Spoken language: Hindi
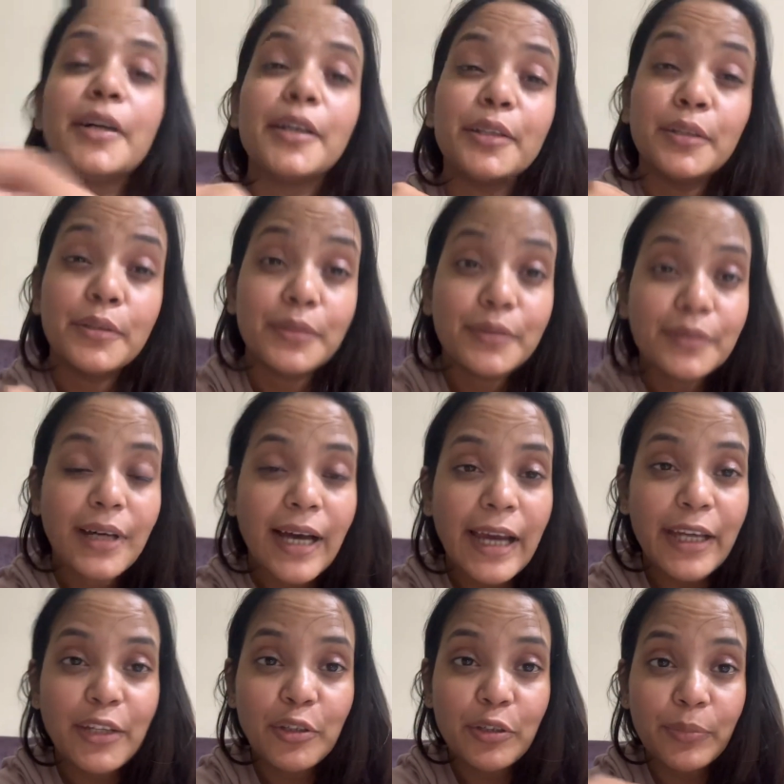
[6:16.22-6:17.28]
तो
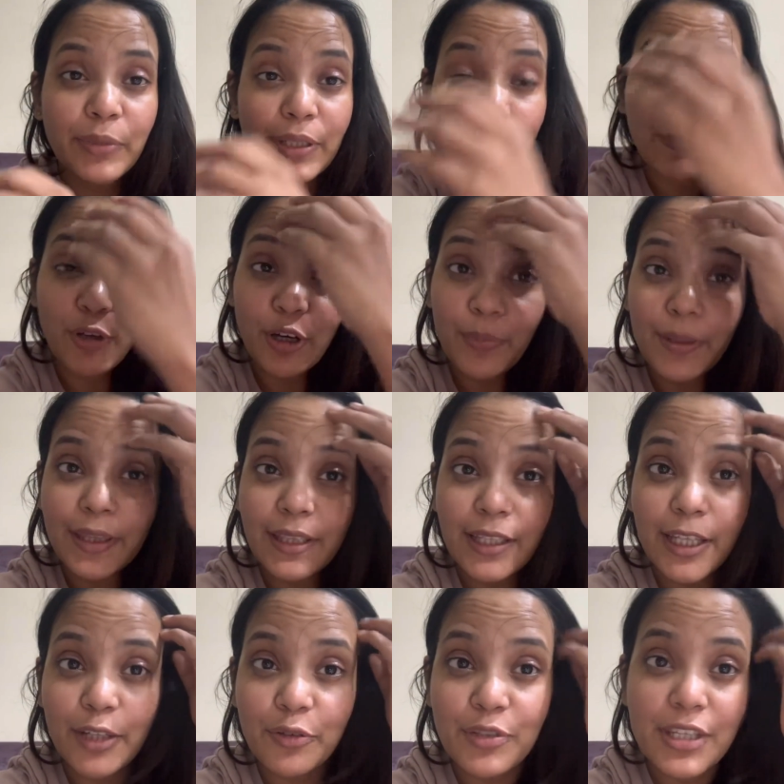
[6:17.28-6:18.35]
आई नो मेरे ब्लॉग में इतना
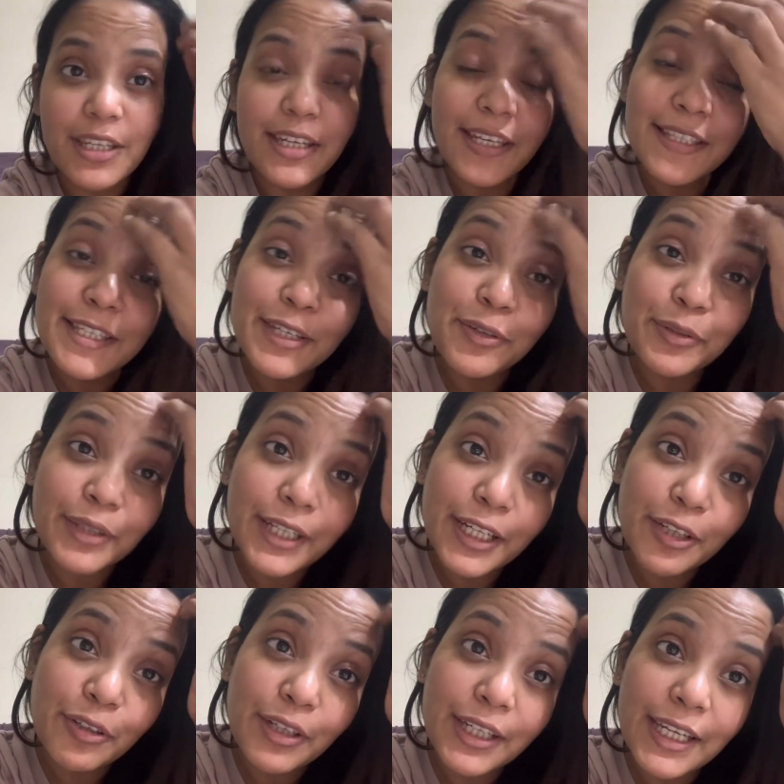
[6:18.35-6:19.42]
ज़्यादा कुछ इंटरेस्टिंग होता नहीं
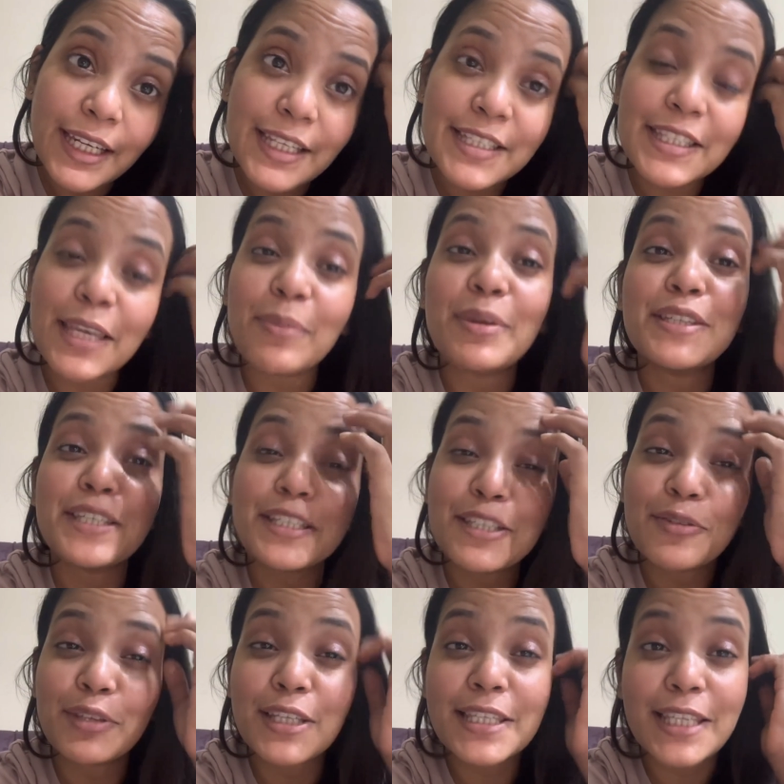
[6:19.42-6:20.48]
क्योंकि डेली सेम ही चीज़ें
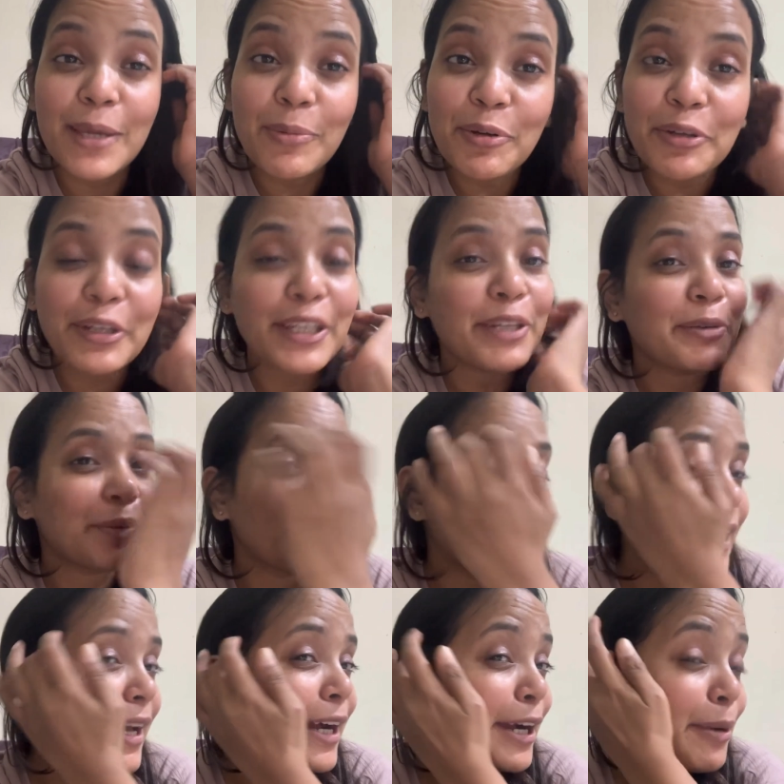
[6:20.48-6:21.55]
होती सेम रूटीन होता
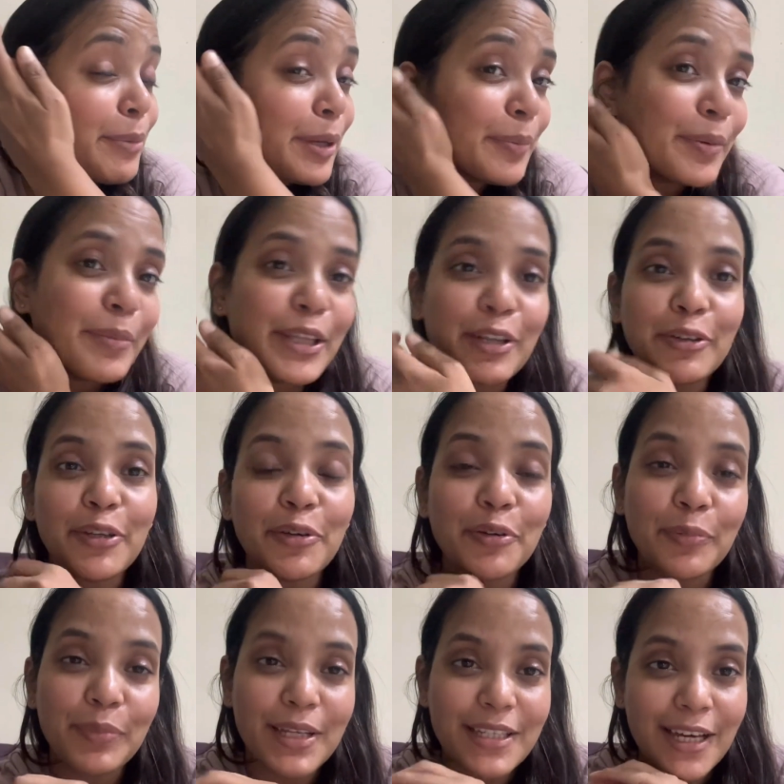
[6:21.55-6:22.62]
है हाँ कभी कभी इधर उधर
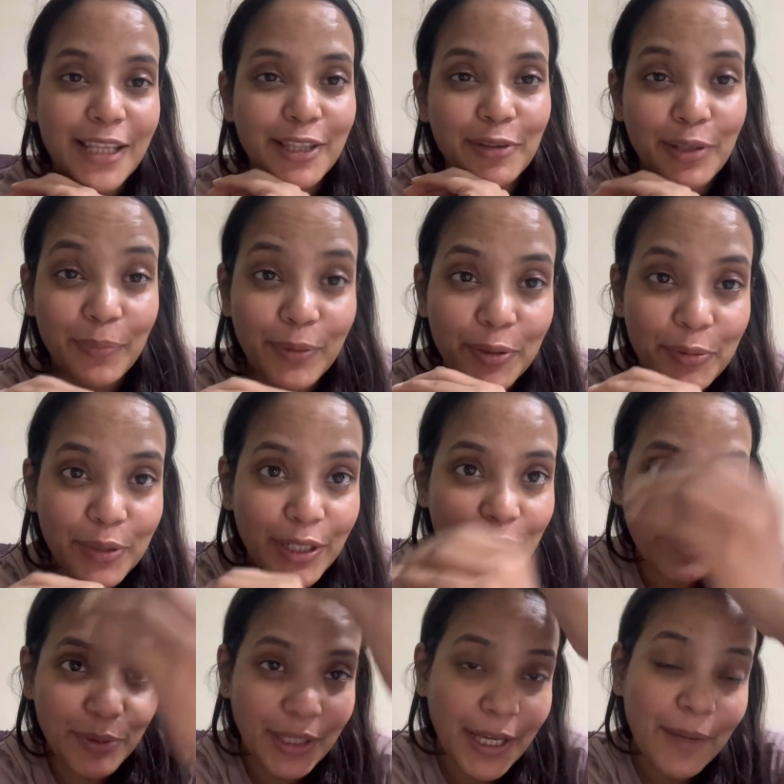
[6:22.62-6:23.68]
घूमने जाती हूँ तब का रूटीन
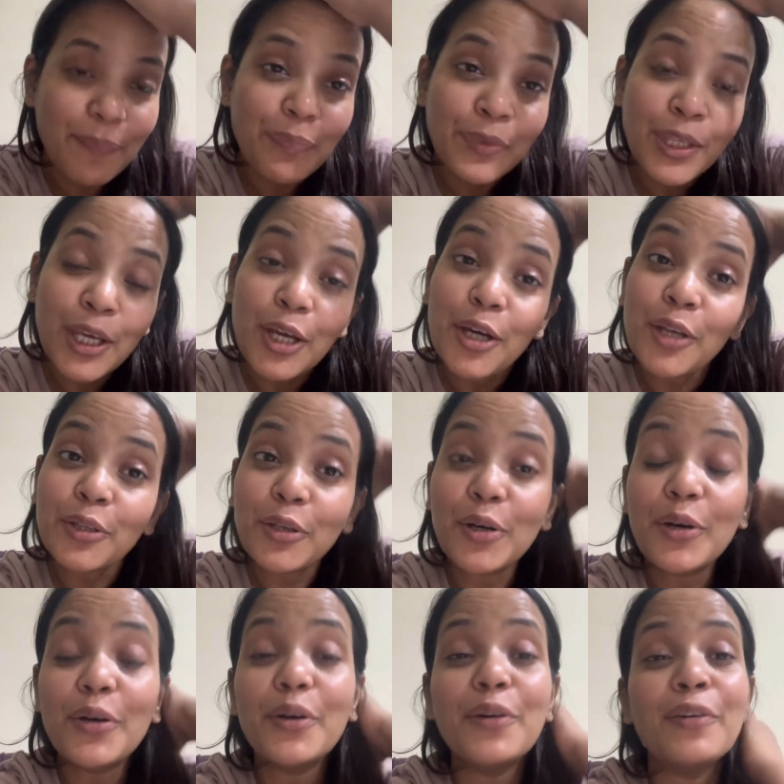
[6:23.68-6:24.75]
होता है तो
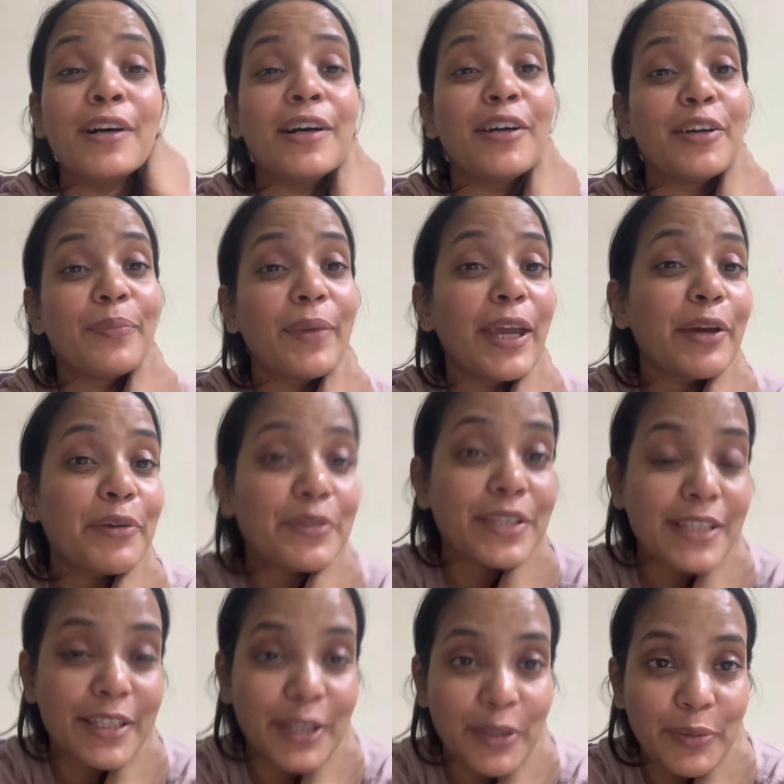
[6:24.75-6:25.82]
आ, मैं
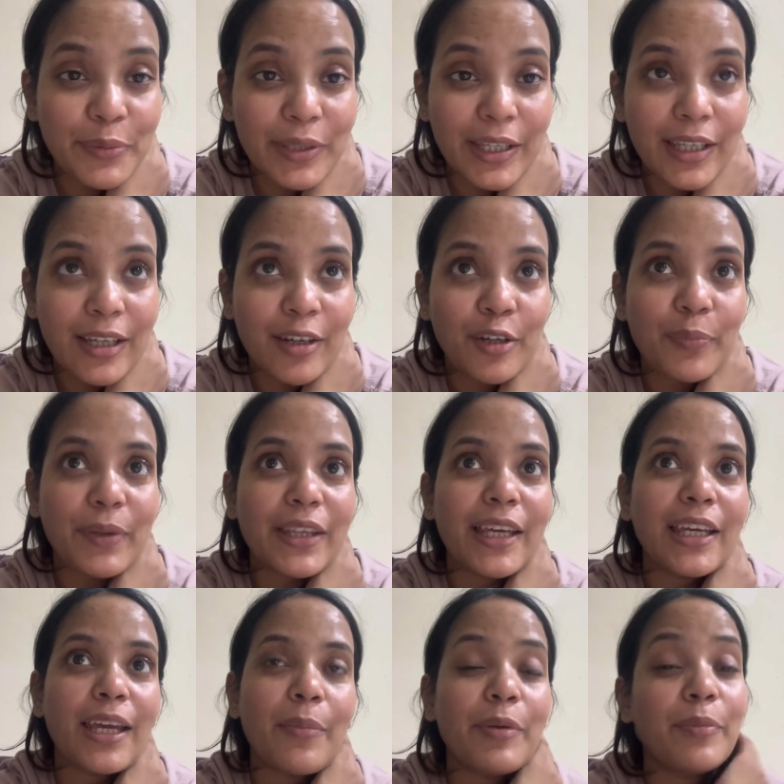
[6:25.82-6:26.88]
कोशिश करूँगी और पता है
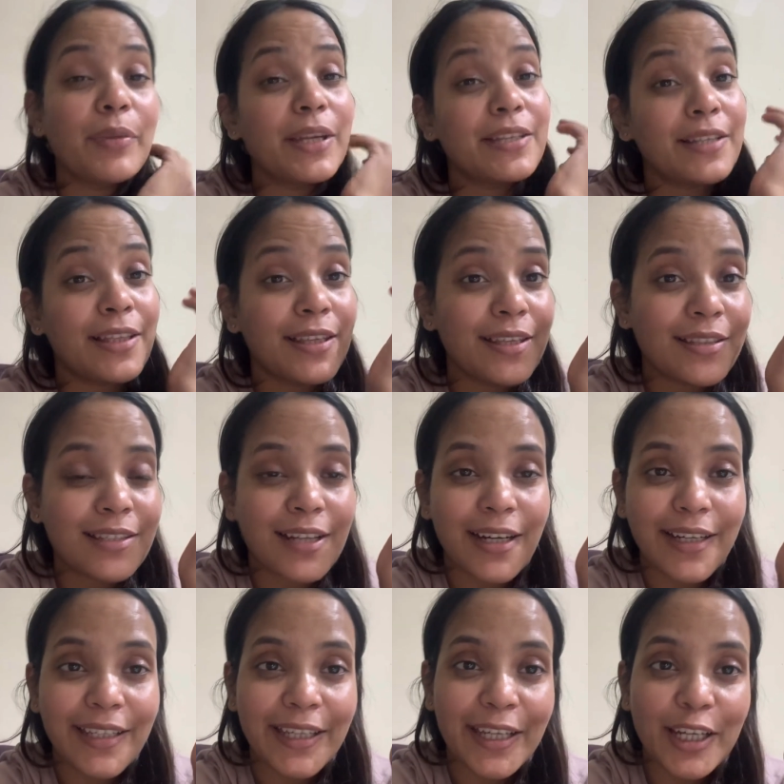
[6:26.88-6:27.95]
कि अभी मैंने जल्दी
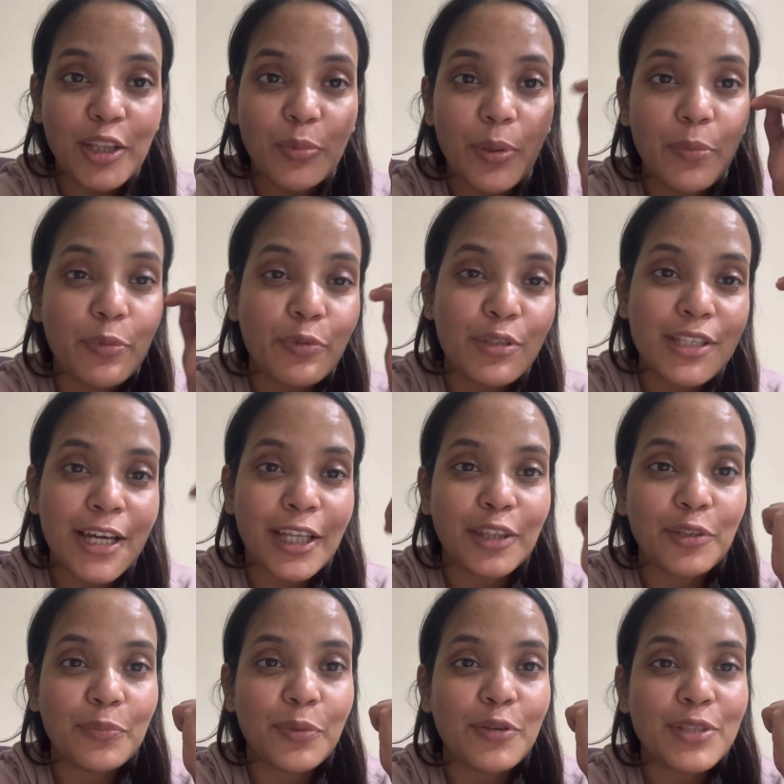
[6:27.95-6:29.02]
स्टार्ट किया ना तो मैं भूल जाती
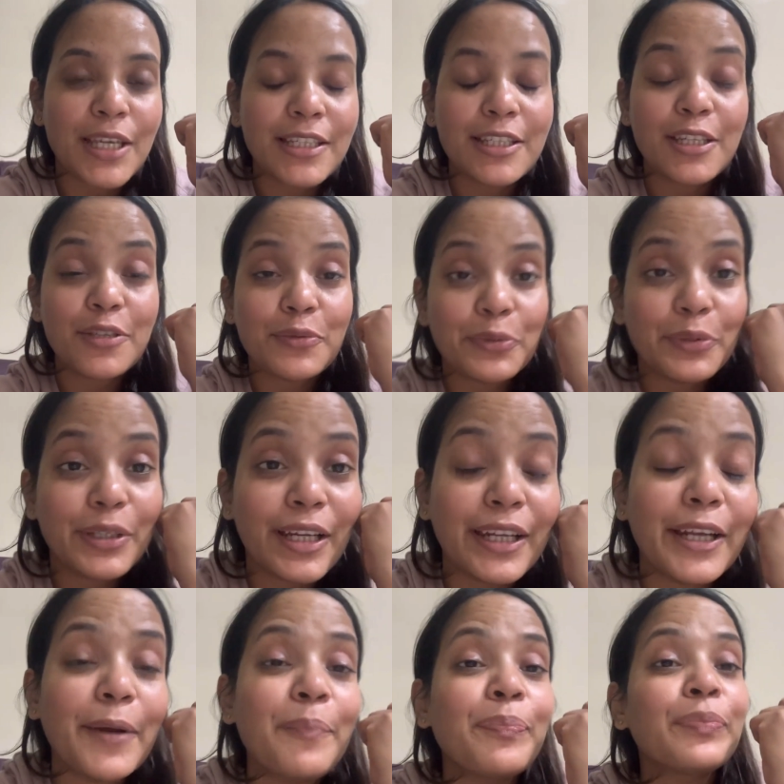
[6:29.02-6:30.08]
हूँ बहुत सारी चीज़ें शूट करना